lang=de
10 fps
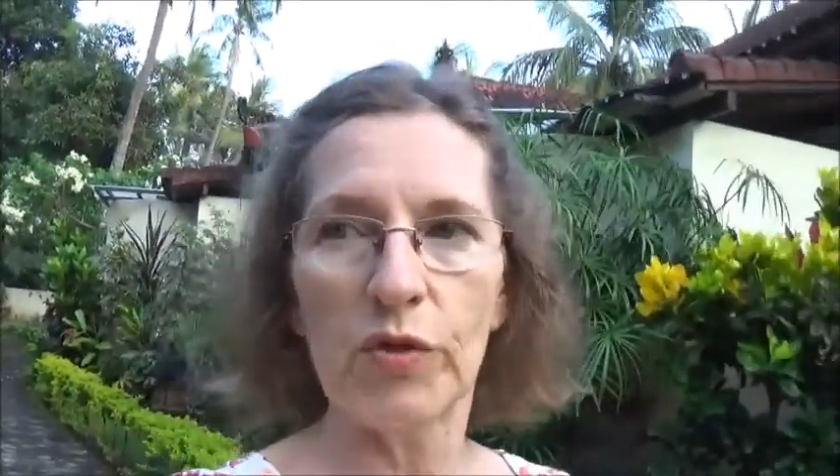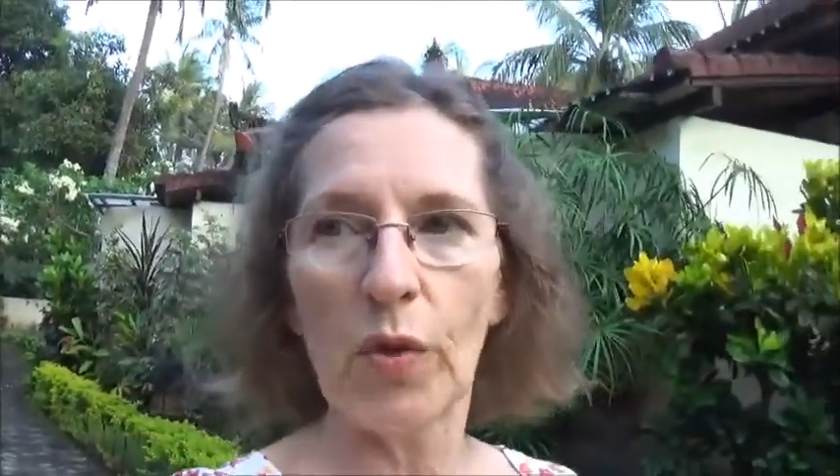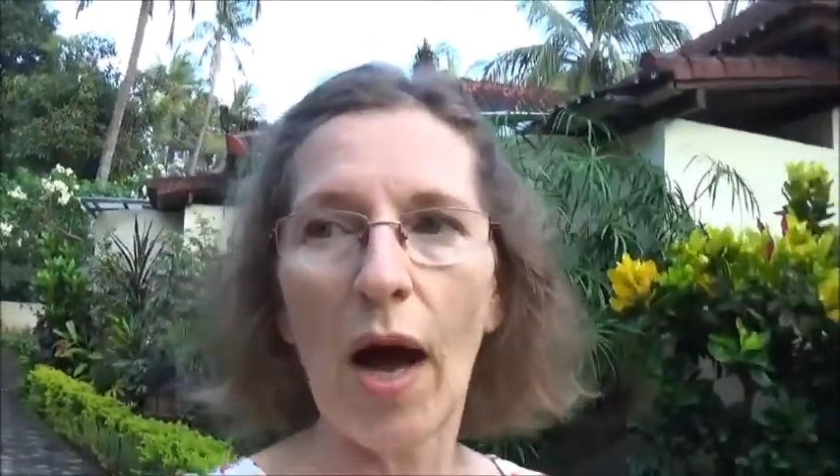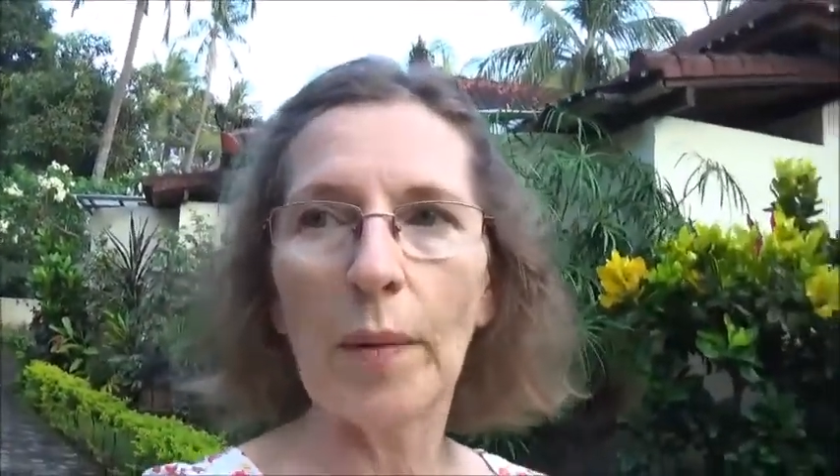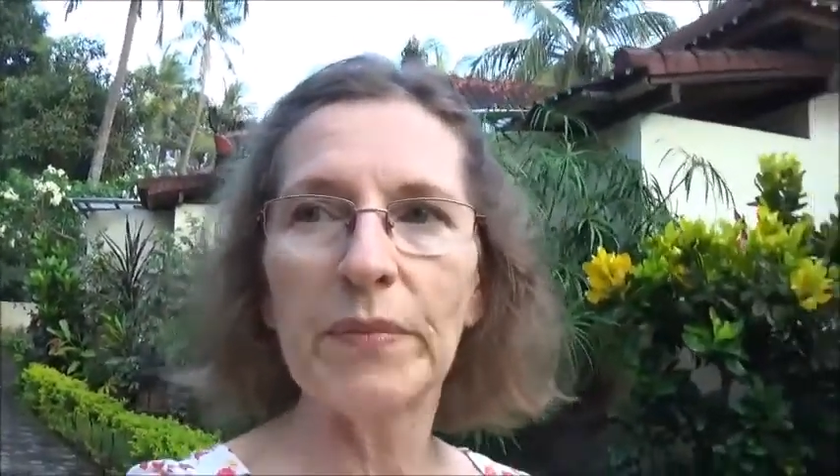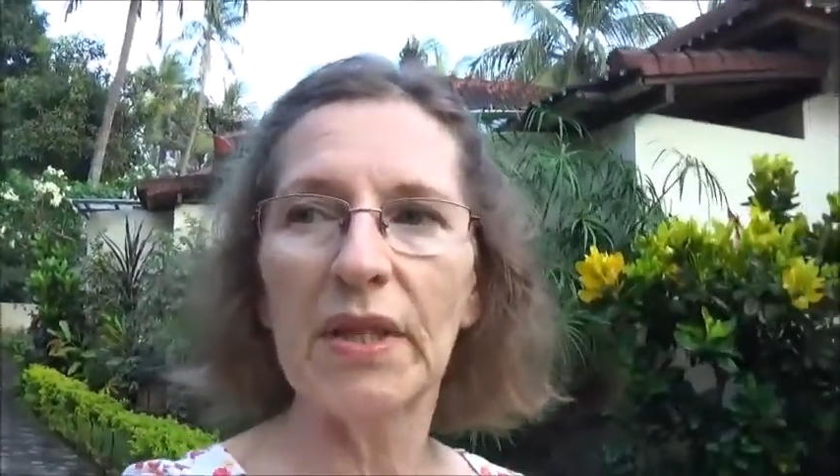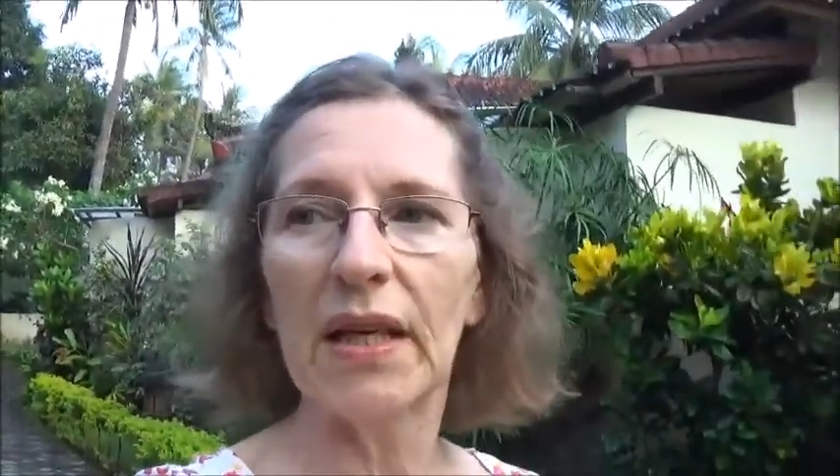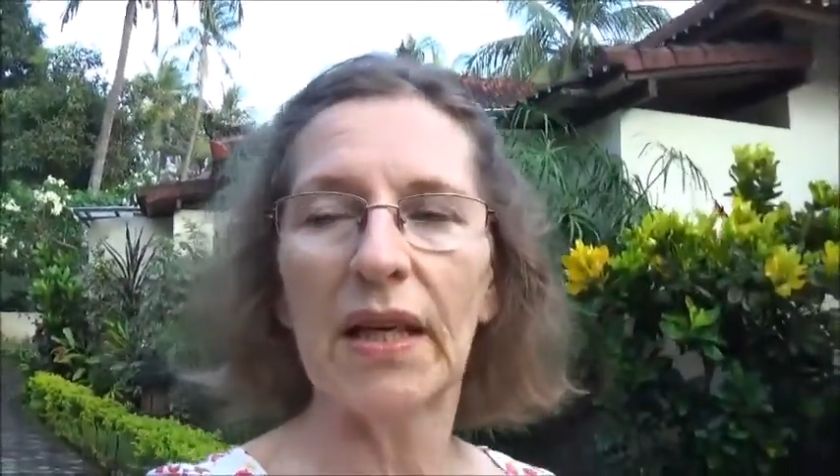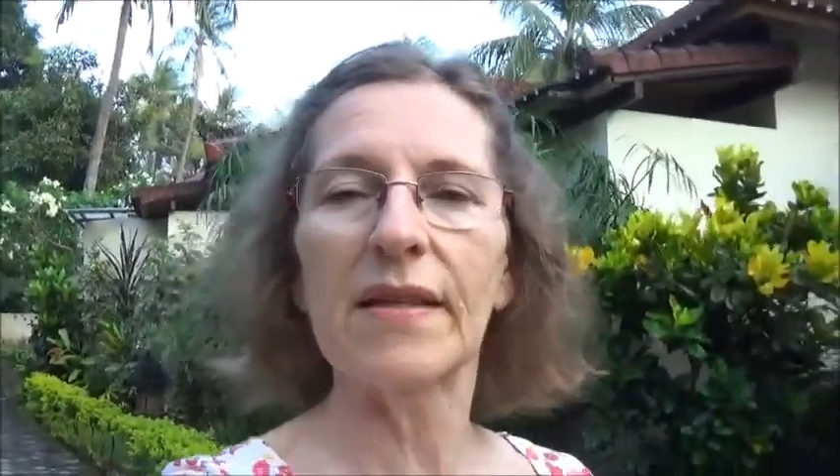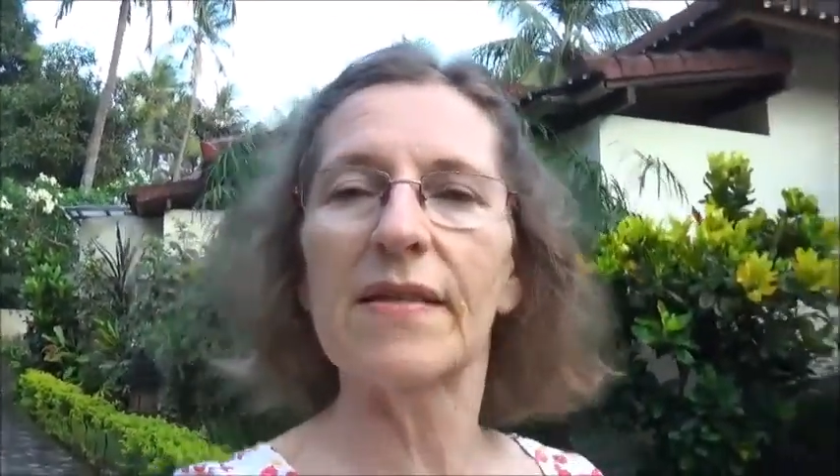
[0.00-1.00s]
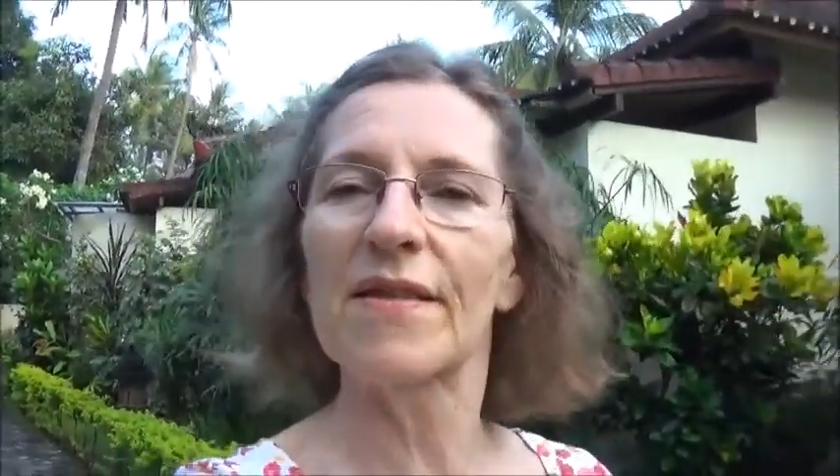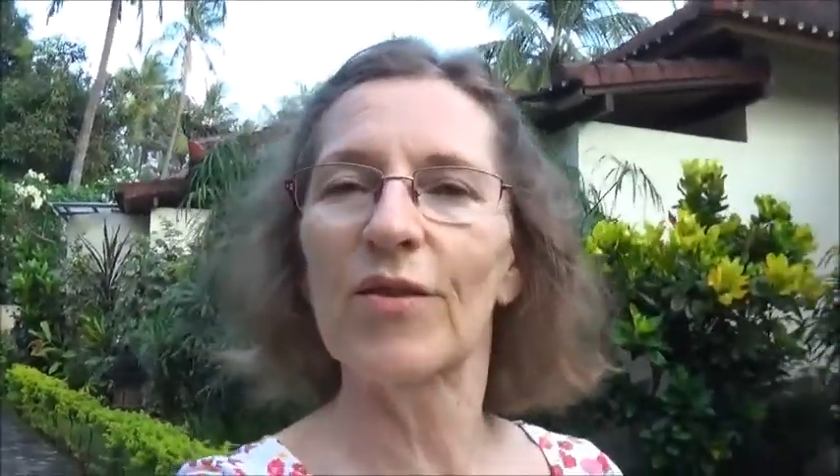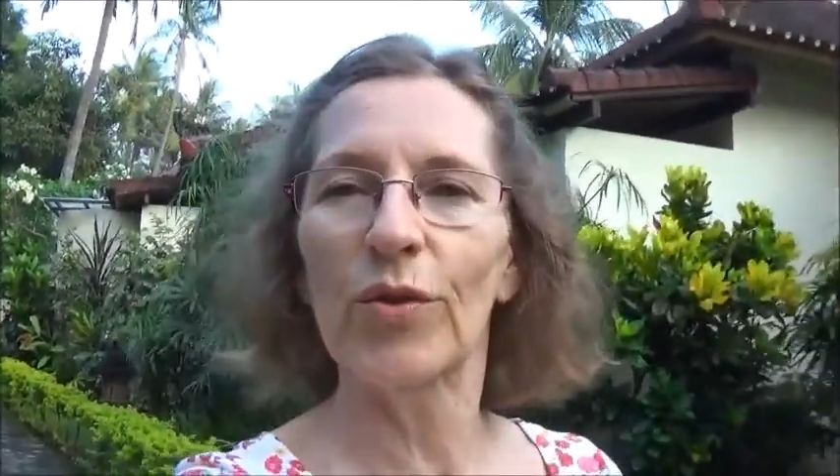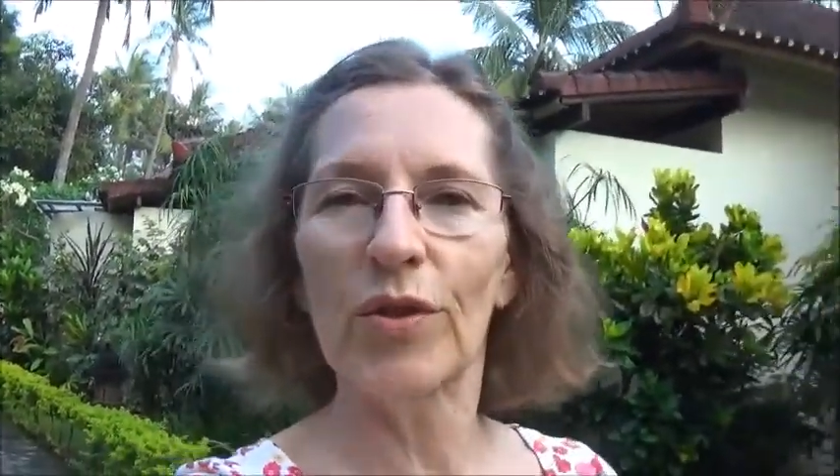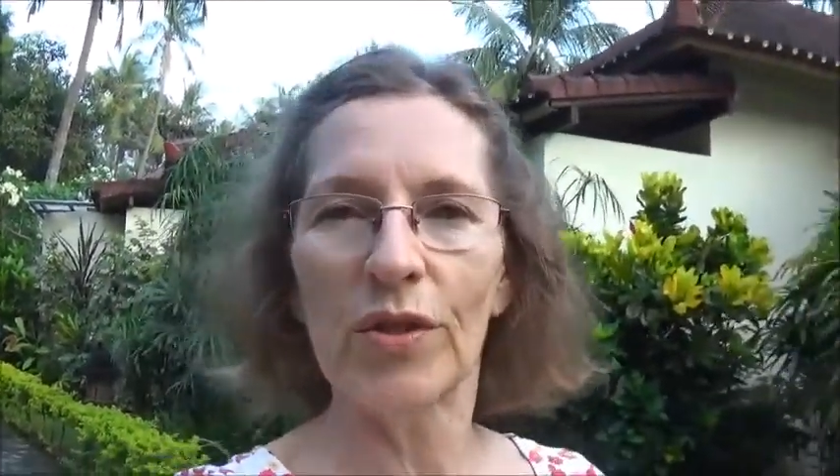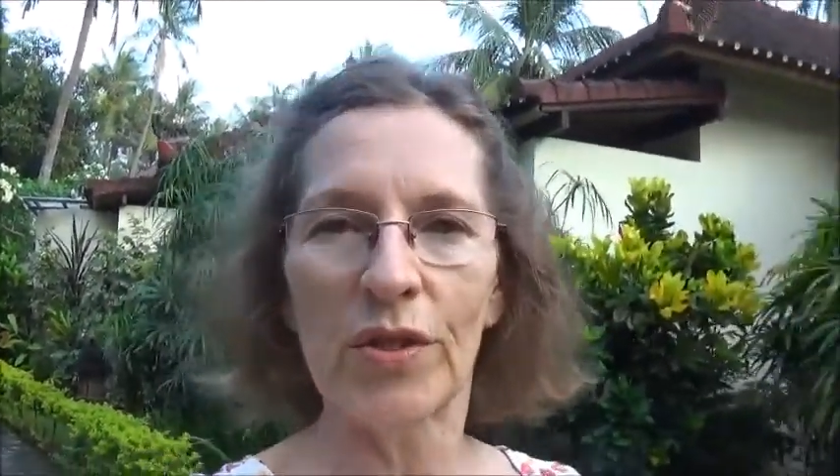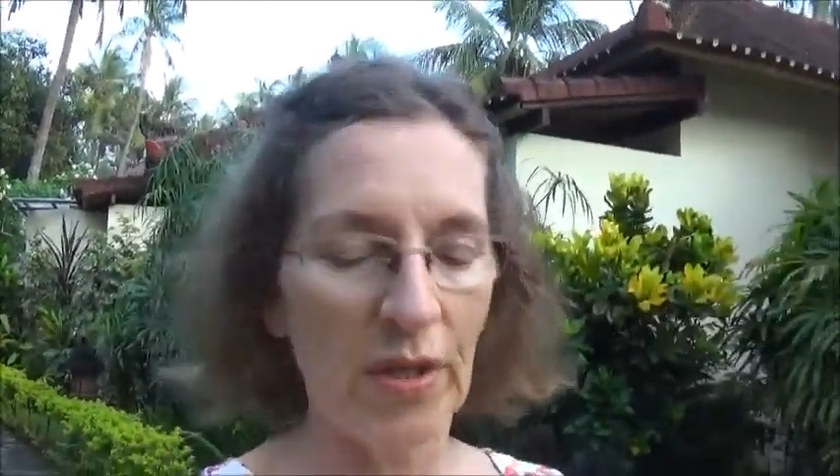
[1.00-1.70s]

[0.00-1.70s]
zu Abend gegessen und